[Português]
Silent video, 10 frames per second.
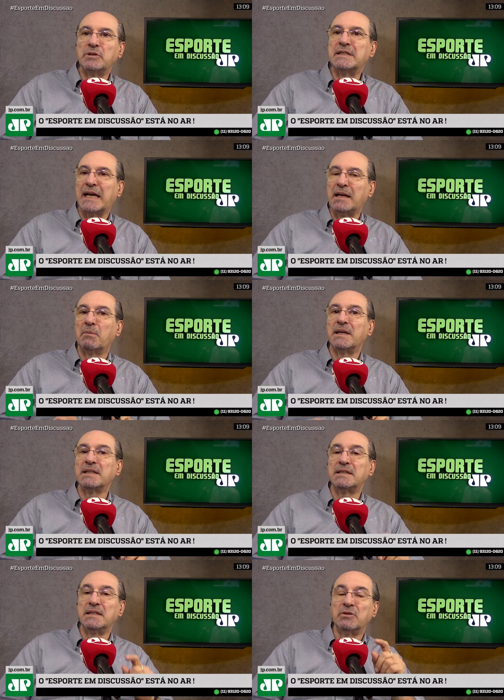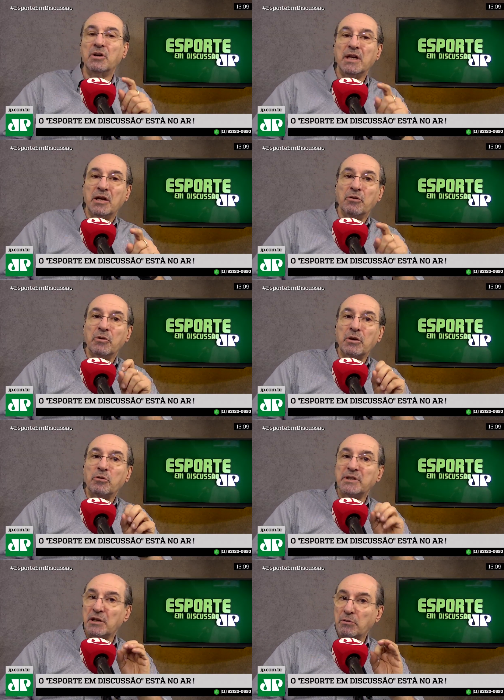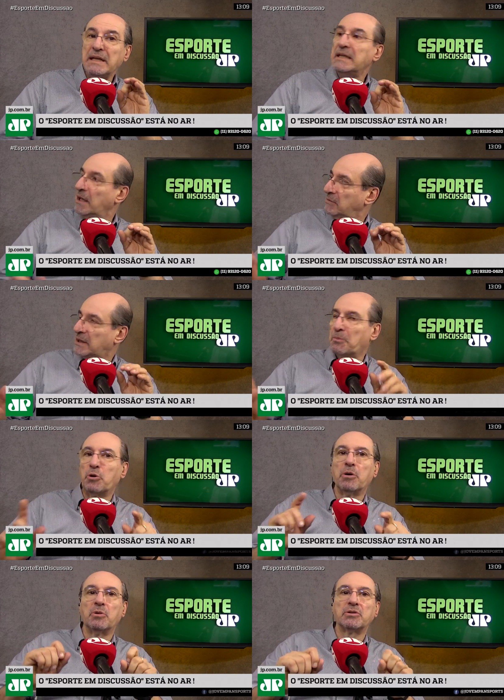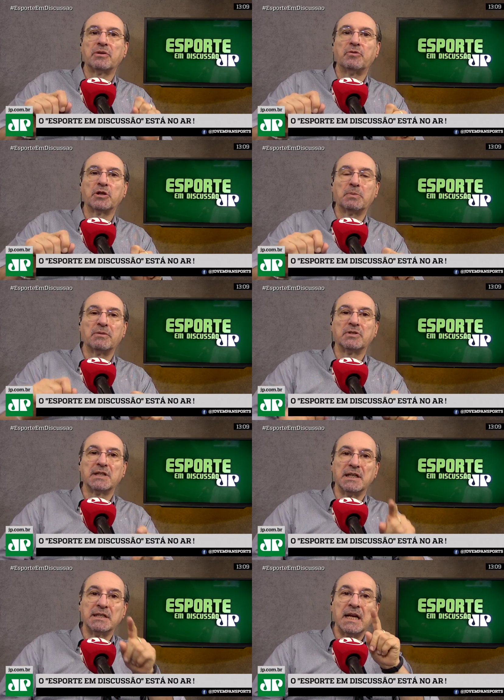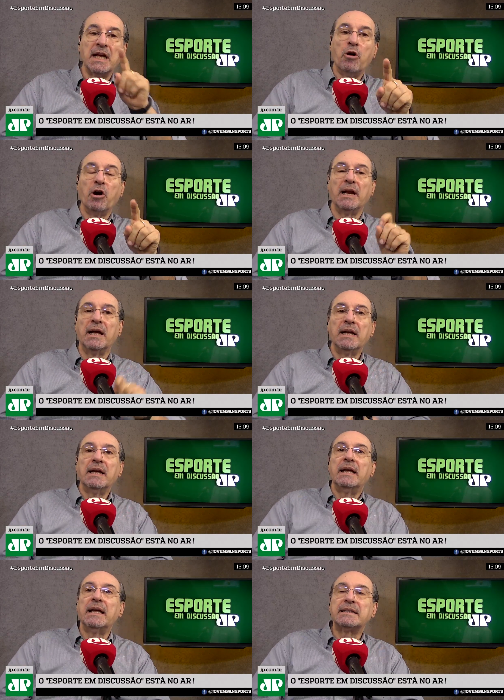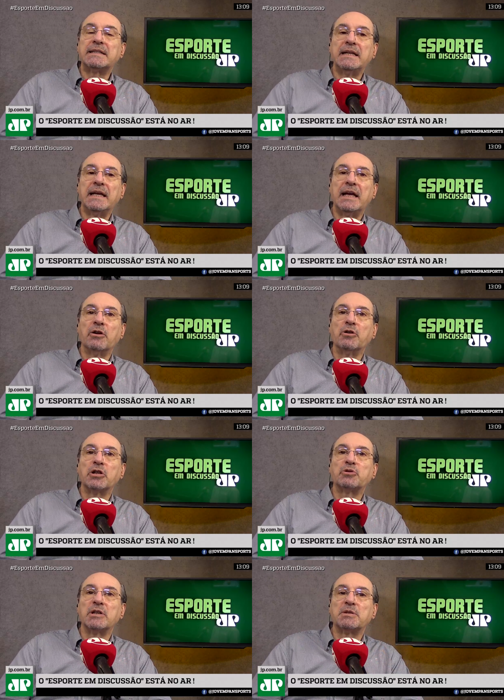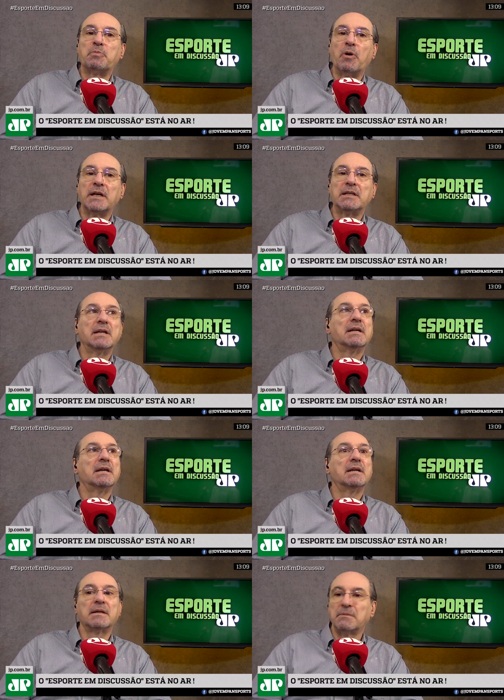com design mais antigo. Eu encontrei um lindão, daqui a pouco eu mostro a foto para vocês. Olha, este é o nosso Você esporte. Não vai responder pro